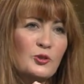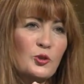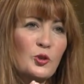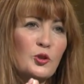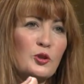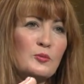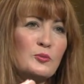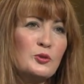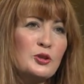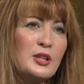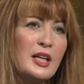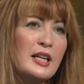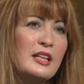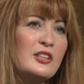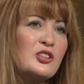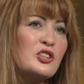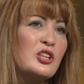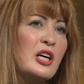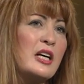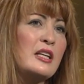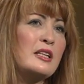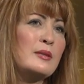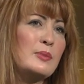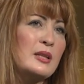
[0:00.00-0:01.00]
doğumun
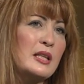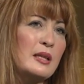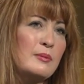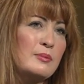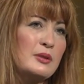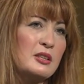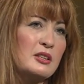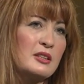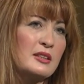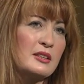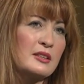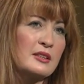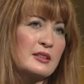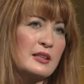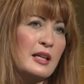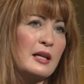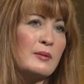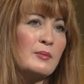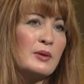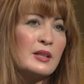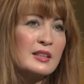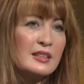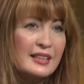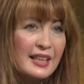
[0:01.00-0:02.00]
geleceğini bilebiliriz
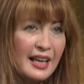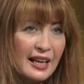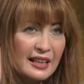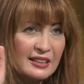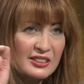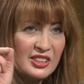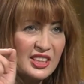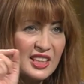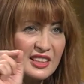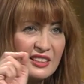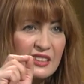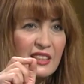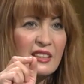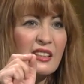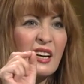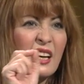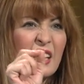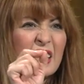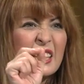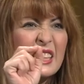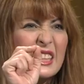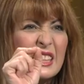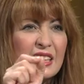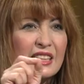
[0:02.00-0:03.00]
ama gerçekten
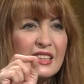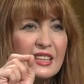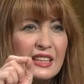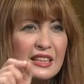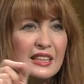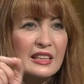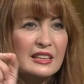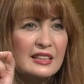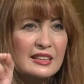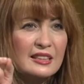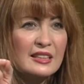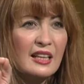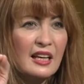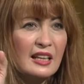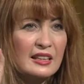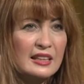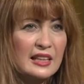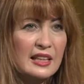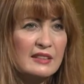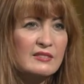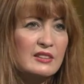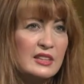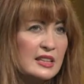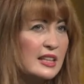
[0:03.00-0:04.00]
hangi dakika
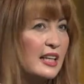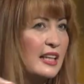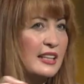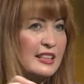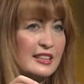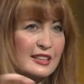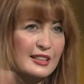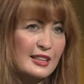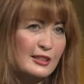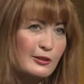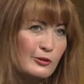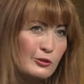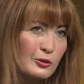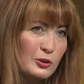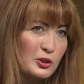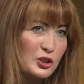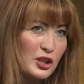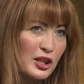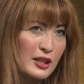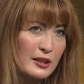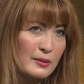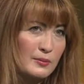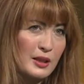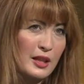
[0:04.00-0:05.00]
saniye ve saniyesel
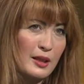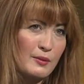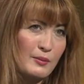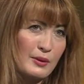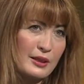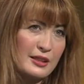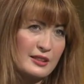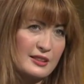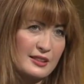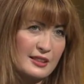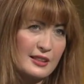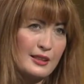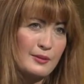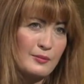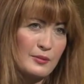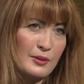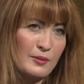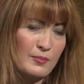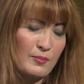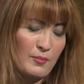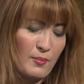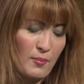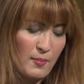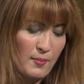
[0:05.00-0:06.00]
olacağını bilemeyiz değil evet,
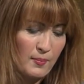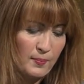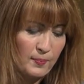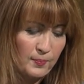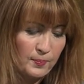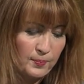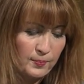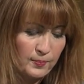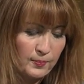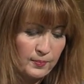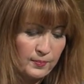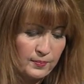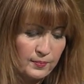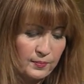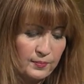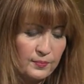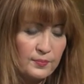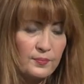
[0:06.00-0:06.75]
mi? Evet, evet.